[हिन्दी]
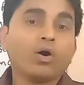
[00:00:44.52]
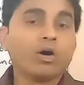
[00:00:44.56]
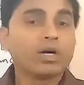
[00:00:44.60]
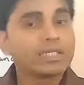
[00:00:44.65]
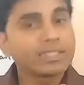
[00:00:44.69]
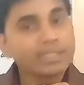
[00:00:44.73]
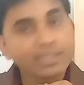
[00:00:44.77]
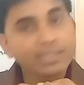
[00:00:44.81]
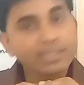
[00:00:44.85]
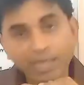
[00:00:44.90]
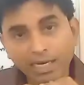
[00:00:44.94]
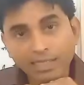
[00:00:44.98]

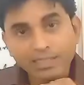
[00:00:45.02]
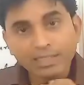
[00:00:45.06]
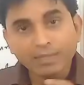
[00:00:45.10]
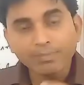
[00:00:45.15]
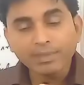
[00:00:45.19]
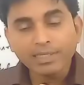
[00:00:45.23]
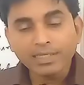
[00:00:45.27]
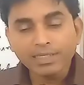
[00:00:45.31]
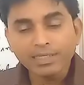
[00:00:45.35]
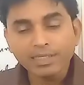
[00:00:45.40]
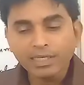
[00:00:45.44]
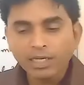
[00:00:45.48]
और साथ
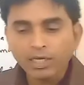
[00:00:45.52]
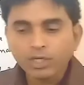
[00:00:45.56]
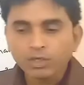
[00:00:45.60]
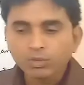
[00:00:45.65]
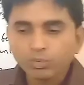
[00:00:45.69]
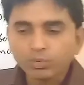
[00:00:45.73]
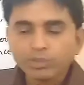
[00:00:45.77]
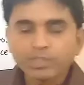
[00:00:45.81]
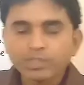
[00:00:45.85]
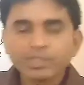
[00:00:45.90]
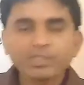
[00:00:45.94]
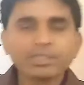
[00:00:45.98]
में
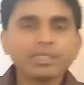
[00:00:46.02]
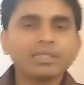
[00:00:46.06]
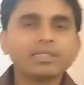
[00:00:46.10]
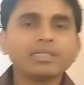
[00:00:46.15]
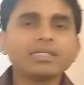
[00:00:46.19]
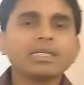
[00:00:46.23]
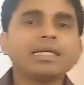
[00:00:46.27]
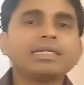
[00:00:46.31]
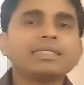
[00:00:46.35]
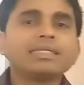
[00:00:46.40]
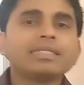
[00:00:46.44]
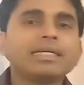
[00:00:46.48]
उससे
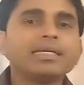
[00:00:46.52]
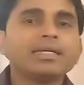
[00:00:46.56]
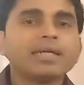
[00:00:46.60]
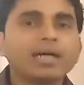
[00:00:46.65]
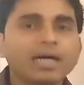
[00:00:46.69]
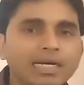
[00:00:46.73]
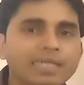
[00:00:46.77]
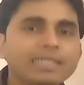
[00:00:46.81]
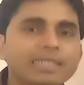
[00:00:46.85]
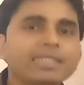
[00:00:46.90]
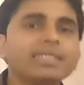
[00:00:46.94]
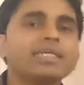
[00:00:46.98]
रिलेटेड
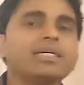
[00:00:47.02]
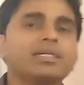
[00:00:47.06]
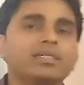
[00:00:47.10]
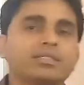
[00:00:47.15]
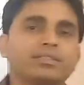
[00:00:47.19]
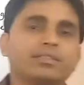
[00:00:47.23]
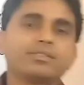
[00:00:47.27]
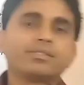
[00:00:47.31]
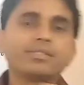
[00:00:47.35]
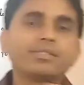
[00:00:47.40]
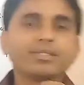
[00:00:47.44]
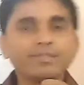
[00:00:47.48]
आइडिया
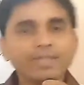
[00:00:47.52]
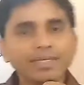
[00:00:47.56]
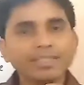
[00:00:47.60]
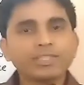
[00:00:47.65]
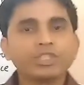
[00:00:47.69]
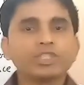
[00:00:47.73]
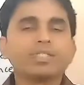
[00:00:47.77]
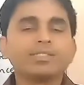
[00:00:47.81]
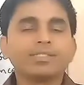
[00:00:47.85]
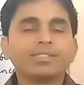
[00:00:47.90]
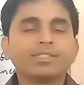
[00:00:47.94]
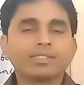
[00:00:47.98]

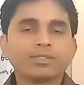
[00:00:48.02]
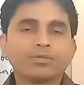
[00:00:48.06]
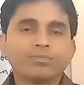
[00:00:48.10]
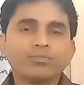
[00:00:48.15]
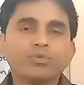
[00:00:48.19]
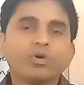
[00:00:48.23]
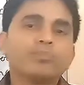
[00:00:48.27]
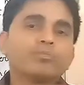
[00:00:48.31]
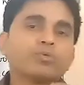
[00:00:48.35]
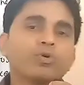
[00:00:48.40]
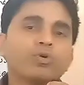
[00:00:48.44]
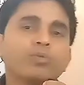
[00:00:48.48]
सजेशंस
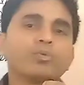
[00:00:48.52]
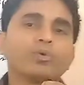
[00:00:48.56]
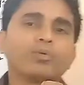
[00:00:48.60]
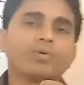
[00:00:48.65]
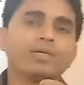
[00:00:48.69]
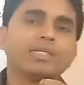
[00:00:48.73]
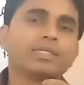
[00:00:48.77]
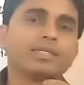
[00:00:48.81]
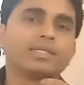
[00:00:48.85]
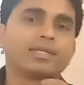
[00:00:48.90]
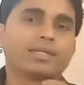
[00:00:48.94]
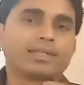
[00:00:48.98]
वो हमको
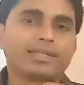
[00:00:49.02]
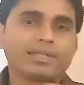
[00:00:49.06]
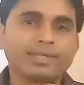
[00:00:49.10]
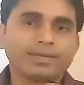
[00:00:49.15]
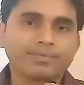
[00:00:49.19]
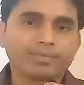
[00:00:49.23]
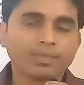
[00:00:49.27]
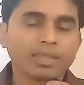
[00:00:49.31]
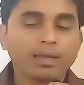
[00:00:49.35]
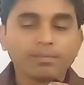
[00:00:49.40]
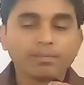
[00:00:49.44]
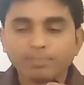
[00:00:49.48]
प्रोवाइड करता है
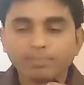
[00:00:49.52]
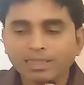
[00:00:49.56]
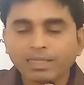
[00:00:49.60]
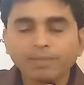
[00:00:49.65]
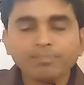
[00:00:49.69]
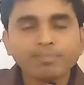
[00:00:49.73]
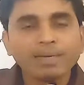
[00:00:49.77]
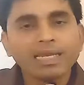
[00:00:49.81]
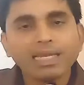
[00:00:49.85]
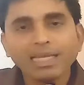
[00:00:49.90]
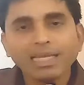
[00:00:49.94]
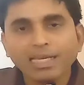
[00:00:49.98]

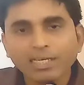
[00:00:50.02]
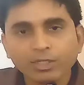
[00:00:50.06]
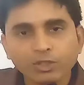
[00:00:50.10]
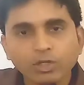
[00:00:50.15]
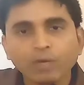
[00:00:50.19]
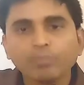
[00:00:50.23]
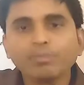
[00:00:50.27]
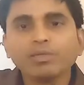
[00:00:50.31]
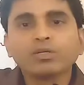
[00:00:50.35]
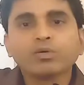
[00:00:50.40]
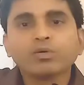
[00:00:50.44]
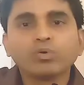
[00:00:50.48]
मतलब पहले
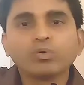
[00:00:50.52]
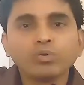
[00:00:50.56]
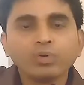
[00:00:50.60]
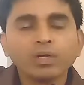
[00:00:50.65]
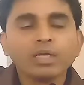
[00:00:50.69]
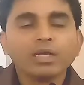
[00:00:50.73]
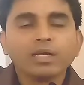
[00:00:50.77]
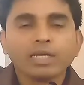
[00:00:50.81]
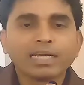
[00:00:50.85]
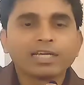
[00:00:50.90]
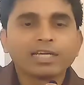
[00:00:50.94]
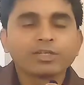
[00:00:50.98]
इकोनॉमिक को
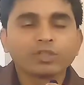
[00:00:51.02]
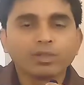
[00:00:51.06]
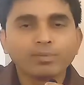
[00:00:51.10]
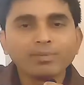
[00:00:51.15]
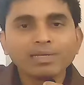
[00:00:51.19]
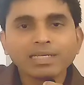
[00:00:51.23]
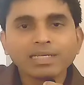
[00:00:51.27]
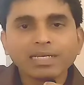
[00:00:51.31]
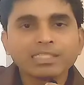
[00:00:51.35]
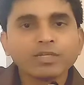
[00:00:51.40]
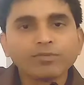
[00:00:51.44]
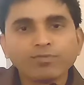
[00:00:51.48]
इकोनॉमिक
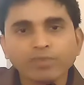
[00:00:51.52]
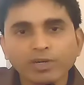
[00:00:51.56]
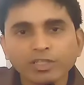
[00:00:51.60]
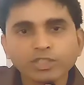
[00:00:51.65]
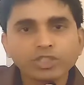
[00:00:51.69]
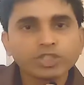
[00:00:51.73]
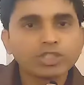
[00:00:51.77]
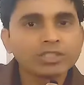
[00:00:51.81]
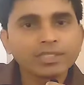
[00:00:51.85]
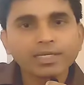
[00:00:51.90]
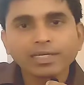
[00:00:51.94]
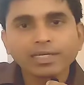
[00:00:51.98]
कैसे
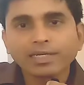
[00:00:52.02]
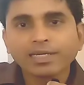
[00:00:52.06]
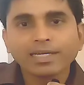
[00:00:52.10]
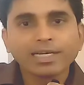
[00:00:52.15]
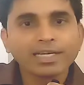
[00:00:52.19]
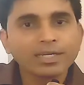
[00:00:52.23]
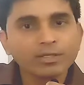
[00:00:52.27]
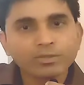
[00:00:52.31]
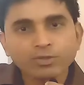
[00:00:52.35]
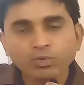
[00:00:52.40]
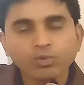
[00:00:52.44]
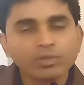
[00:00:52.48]
फंक्शन कर रहा है
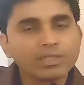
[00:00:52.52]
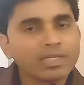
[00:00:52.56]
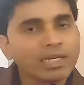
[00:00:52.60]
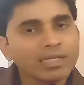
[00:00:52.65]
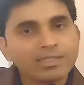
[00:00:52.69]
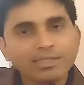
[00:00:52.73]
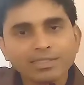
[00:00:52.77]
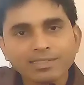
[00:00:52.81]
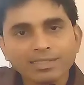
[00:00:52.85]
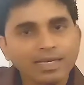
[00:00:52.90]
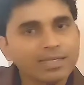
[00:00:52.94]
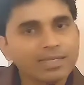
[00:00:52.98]
उसको
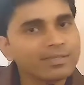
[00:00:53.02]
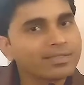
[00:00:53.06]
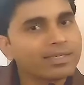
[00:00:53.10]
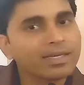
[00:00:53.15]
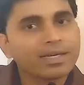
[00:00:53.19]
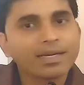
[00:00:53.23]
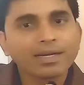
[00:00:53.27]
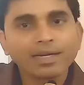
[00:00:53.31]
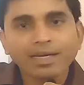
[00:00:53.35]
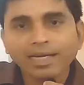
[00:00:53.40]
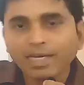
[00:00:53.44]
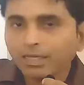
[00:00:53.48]
एनालिसिस कैसे
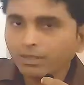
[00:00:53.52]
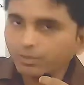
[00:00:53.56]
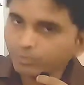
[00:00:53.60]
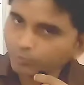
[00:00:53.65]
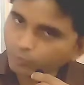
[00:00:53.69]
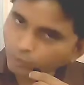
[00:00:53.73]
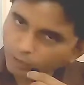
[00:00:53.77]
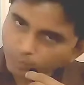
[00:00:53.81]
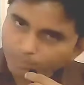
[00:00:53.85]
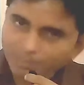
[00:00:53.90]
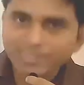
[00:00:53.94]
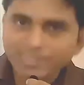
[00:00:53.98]
करना है
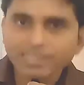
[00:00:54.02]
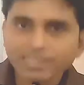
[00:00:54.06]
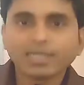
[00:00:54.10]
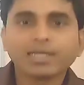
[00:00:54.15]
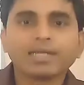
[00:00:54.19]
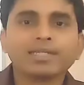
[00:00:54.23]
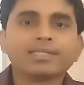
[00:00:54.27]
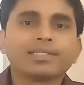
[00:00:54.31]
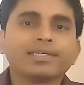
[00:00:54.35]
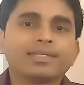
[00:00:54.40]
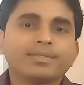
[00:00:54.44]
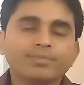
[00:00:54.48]
वो हमें
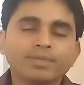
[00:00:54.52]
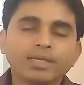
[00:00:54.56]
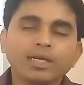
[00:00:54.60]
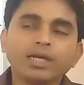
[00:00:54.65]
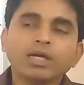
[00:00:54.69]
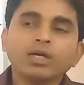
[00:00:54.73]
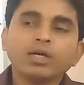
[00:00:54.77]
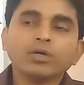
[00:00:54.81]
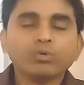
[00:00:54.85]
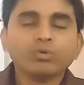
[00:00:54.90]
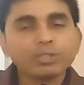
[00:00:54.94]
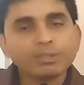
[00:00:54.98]
सिखाता है
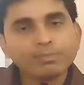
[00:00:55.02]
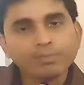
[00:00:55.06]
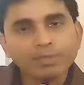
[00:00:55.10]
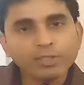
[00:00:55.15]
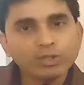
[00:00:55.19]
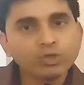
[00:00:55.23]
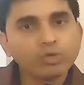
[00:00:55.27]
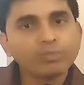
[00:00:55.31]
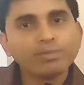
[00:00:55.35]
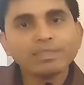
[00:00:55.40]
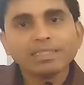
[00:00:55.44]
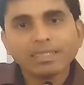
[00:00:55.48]
उसमें
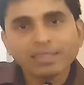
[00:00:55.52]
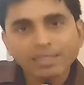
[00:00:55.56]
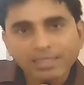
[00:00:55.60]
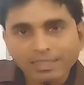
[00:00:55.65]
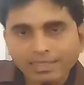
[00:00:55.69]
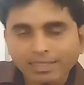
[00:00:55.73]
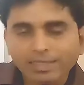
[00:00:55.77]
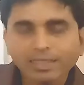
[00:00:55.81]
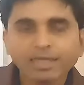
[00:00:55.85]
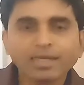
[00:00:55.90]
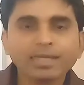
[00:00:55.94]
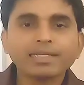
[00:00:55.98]
जो भी
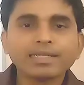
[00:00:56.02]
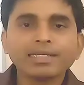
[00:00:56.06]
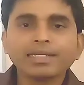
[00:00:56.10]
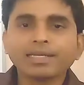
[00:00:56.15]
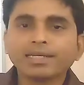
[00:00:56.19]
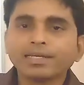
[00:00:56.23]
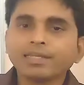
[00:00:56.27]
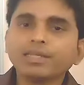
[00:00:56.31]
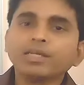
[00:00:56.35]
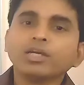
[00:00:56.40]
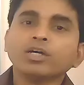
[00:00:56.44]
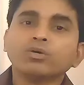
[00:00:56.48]
दिक्कतें आ रही
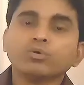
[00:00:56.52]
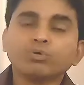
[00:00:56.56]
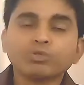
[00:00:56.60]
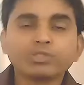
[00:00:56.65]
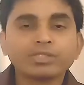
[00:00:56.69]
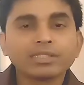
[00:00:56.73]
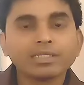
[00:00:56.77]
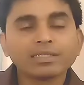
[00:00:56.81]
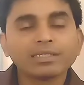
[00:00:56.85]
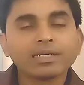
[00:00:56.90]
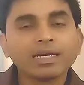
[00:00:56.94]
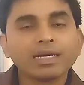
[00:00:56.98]
हैं
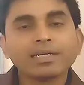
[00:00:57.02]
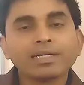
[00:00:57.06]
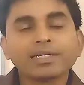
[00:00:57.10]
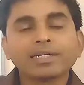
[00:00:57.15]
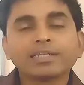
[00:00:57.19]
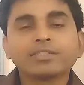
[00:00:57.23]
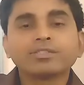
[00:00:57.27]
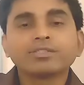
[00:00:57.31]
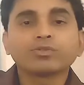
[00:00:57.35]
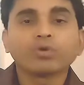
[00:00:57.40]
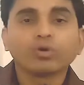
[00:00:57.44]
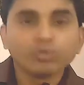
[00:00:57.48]
उससे रिलेटेड
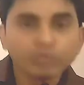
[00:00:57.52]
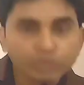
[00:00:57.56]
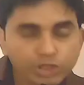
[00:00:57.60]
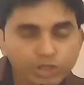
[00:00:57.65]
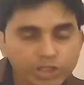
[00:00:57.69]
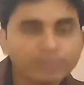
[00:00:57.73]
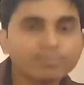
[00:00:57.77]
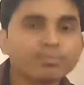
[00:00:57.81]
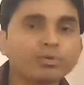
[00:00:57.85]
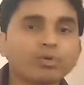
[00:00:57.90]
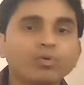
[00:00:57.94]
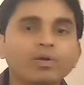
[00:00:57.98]

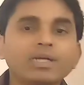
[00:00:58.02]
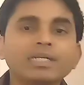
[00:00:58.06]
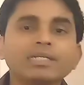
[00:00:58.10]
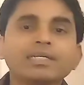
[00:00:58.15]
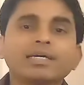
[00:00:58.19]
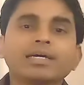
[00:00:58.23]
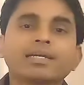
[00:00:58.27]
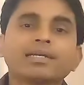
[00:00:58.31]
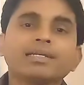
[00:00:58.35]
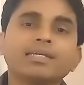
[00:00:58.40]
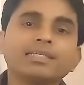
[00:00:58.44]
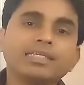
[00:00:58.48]
सॉल्यूशन प्रोवाइड
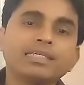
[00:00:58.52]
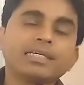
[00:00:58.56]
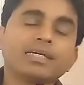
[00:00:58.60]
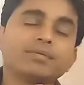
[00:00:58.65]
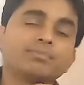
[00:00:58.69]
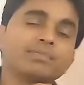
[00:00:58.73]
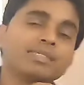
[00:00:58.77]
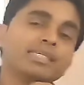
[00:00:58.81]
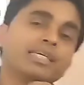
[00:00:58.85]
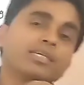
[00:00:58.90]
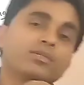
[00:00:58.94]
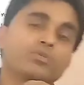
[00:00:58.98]
करने की
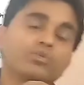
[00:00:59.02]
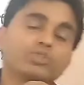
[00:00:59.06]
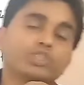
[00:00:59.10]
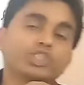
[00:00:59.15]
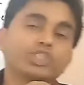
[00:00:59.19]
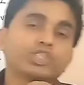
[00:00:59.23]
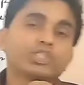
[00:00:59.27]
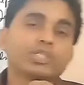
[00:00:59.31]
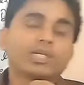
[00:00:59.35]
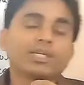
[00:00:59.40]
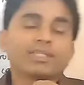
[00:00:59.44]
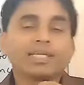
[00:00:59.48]
हमें ये कोशिश
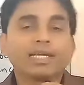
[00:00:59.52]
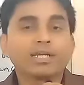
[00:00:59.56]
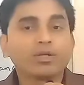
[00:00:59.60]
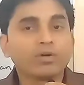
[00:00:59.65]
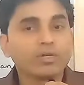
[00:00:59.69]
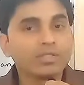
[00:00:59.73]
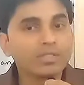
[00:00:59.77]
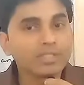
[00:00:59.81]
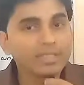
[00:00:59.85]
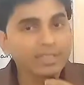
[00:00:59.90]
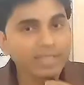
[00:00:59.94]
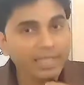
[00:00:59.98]
करता है
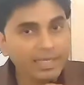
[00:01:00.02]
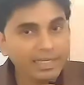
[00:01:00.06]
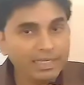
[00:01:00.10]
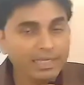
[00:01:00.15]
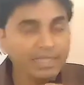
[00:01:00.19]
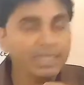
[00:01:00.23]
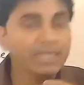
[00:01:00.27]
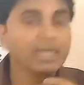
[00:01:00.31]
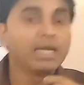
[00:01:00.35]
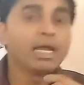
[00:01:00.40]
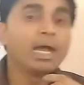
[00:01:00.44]
कौन सी थेरी